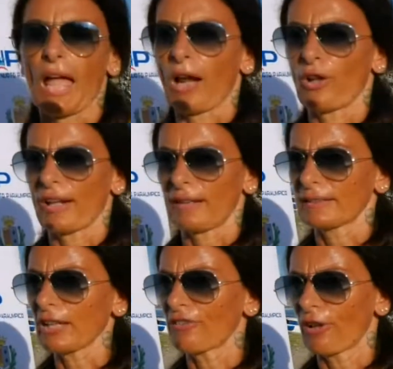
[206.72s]
Allora, in
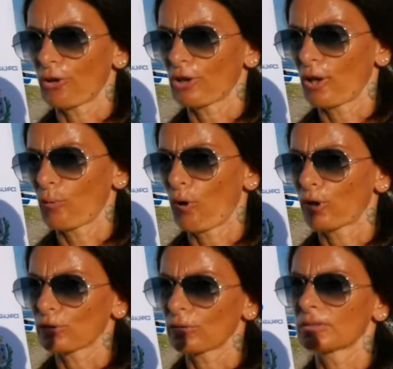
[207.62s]
realtà io vengo dal
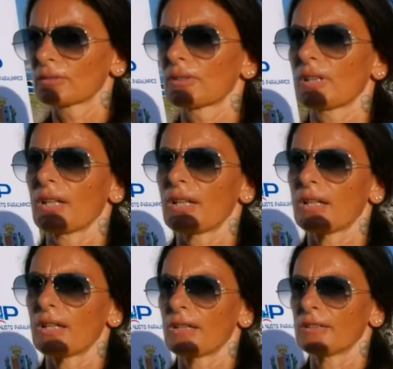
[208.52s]
nuoto,
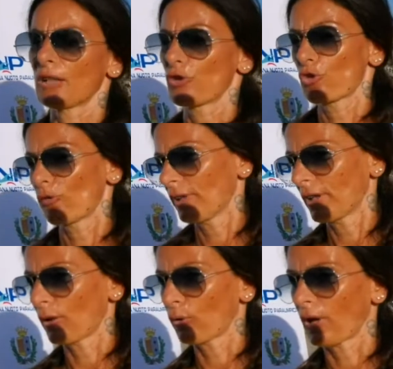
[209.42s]
da
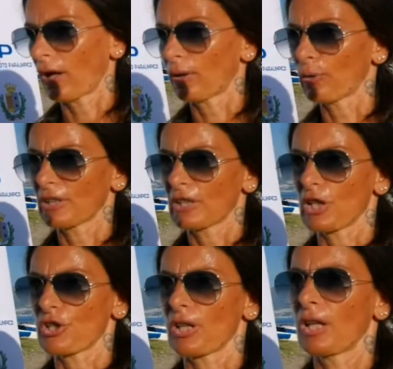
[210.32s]
giovane ero una
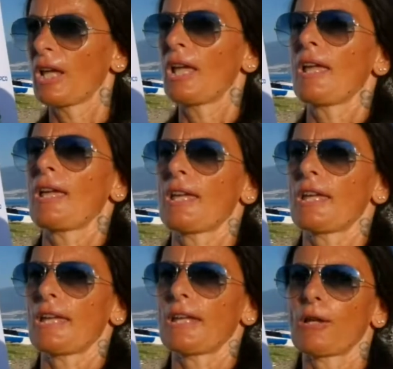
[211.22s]
nuotatrice
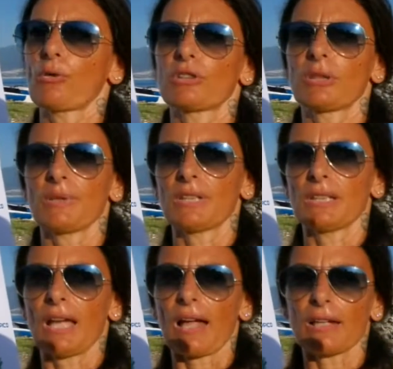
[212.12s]
e negli
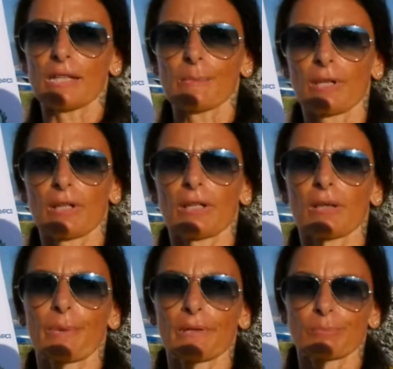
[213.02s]
ultimi anni
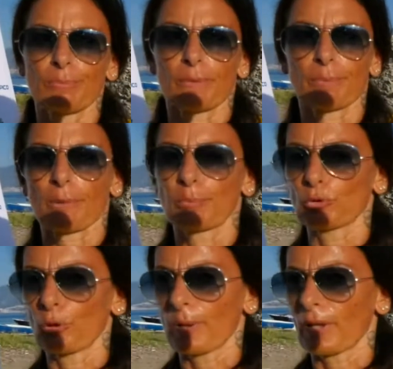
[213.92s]
per, per,
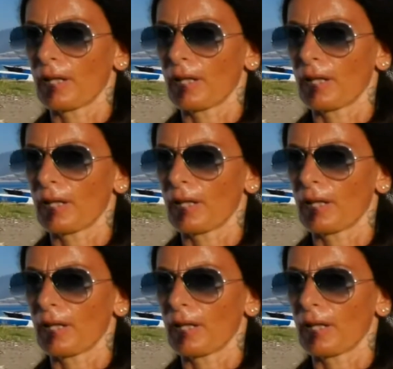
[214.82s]
appunto, per